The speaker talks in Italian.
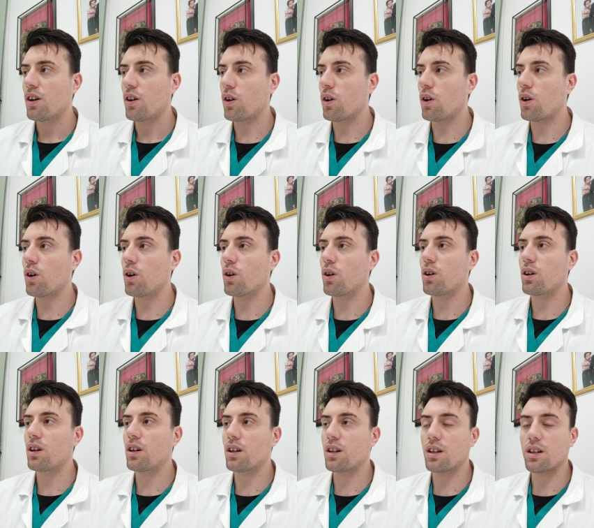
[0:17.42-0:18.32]

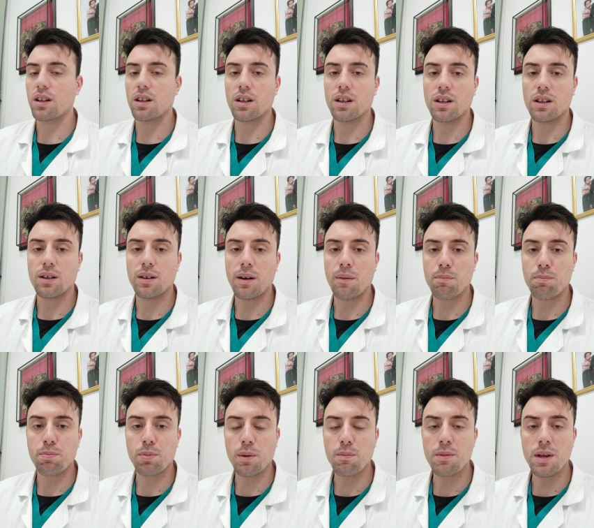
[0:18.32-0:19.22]
o eh,
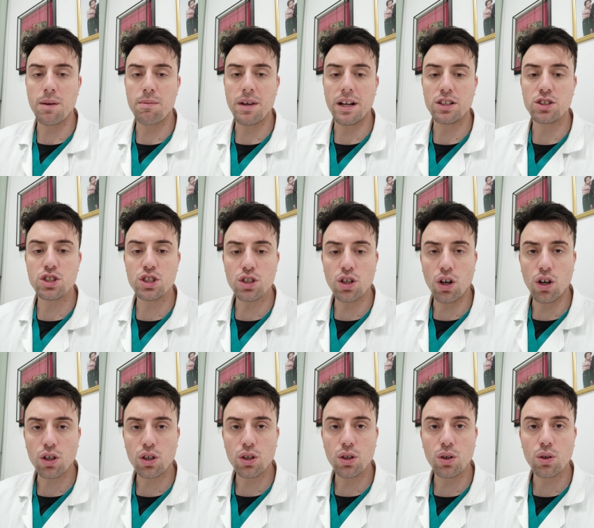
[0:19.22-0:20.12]
problemi al
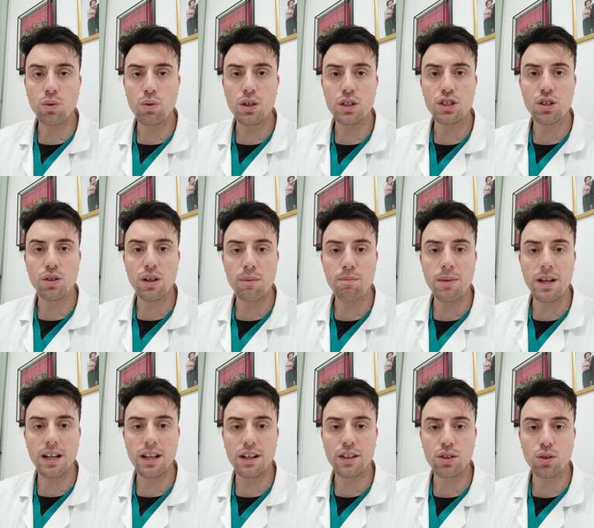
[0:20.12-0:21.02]
ginocchio, qui c'è una
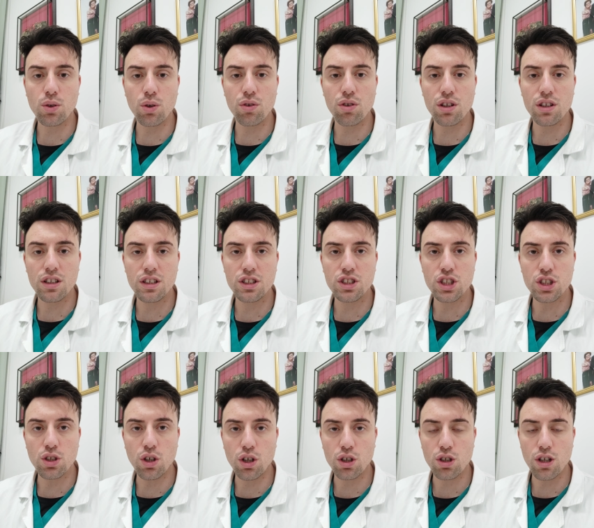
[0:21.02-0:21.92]
bella artrosi di
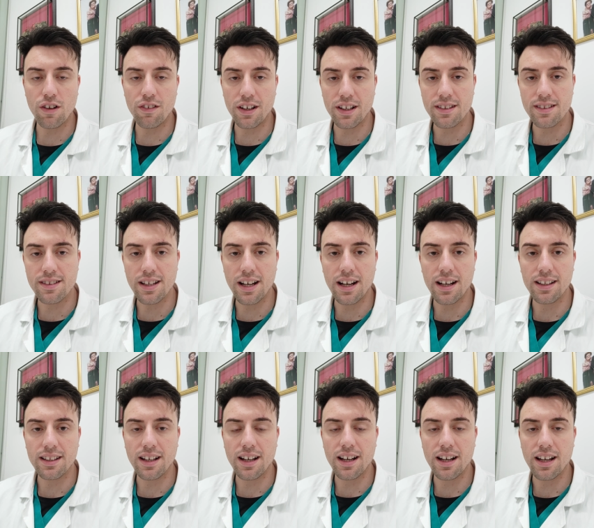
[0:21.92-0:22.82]
ginocchio
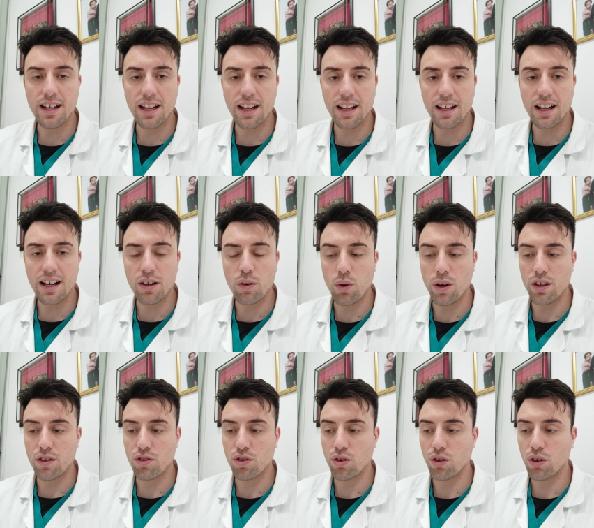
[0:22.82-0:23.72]
avanzata e,
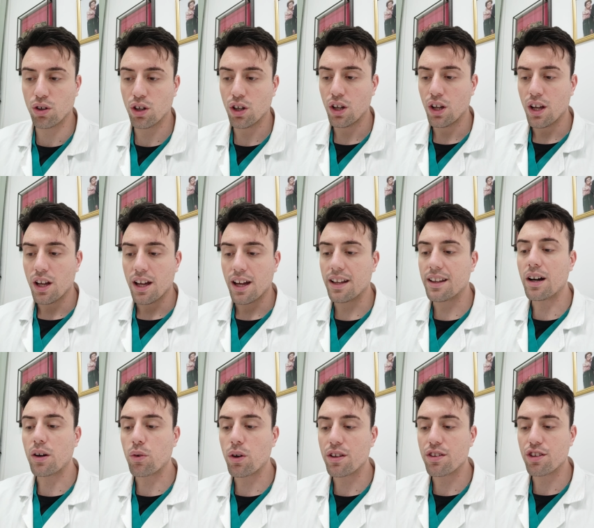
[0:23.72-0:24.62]
questo, e
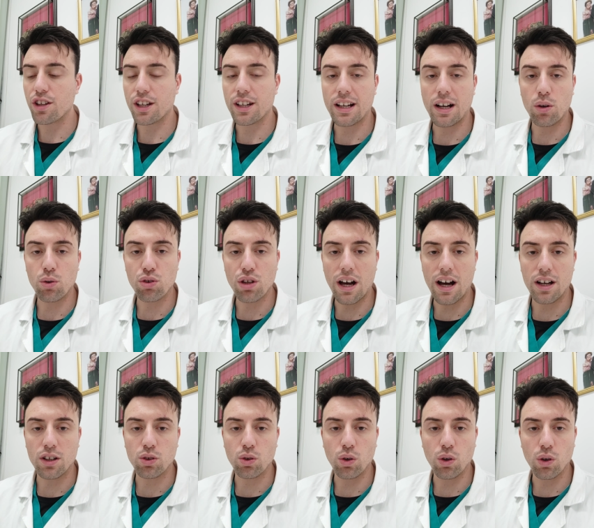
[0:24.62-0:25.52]
da questo è
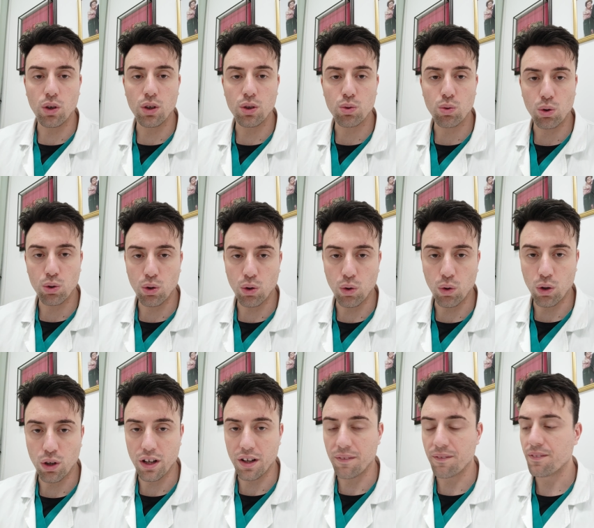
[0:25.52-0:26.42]
causato il tuo
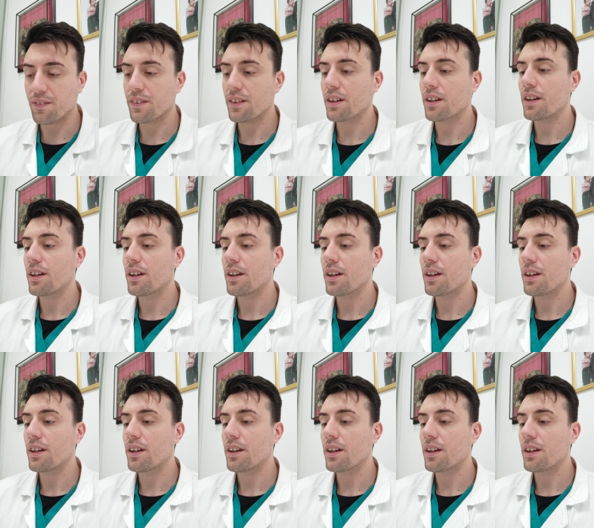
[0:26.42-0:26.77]
dolore.